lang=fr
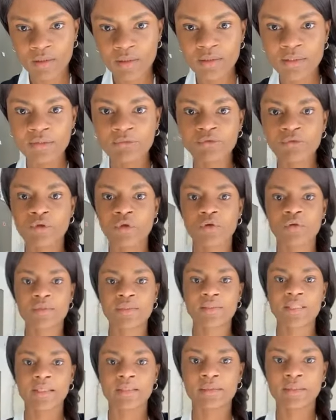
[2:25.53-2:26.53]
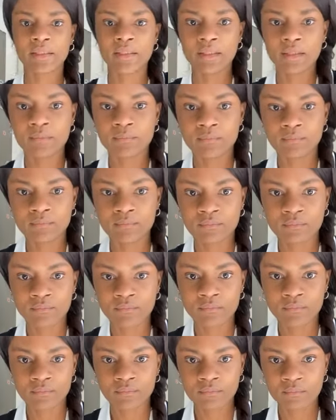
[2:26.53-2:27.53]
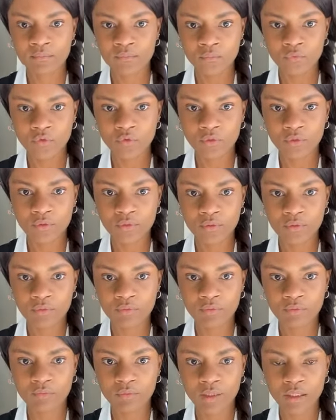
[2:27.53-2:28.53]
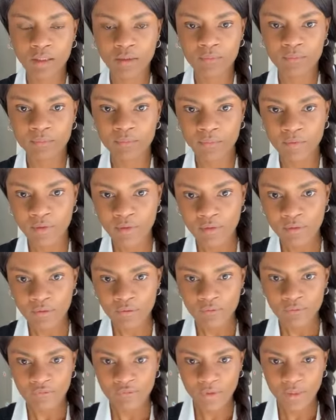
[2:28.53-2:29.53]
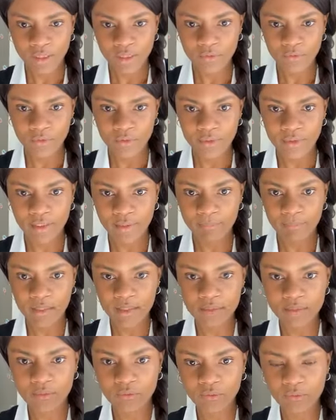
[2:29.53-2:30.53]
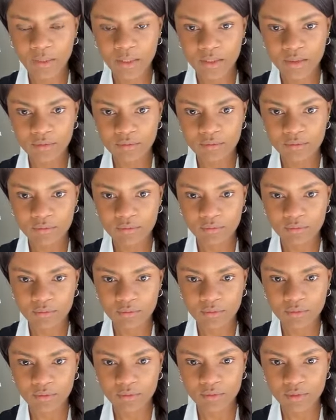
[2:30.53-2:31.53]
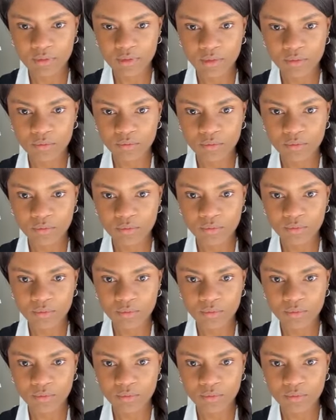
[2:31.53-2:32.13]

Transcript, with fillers: Si vous constatez, donc voilà, voilà le lien mes étoiles. Euh, c'est où